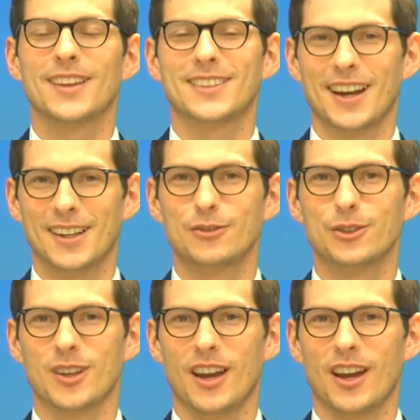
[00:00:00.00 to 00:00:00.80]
Danke fürs